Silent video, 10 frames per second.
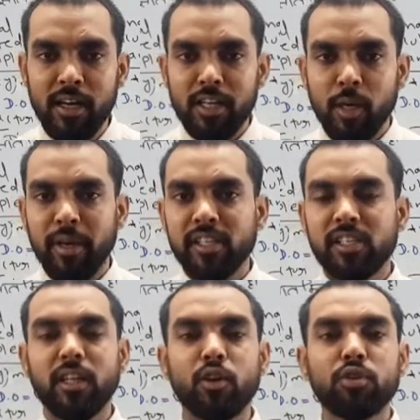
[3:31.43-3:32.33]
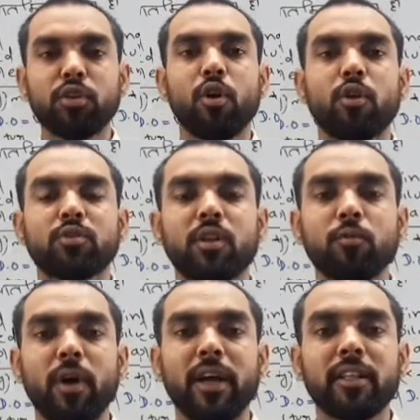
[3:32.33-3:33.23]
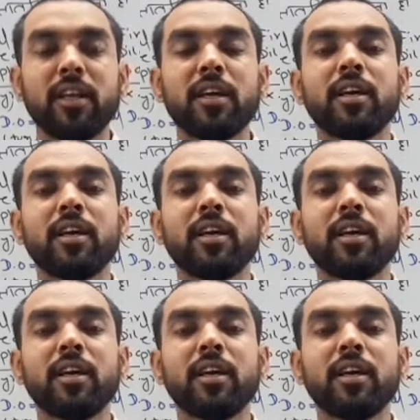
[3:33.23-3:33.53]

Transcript: कि भाई इसके अंदर डिजोल्व ऑक्सीजन वो है कितनी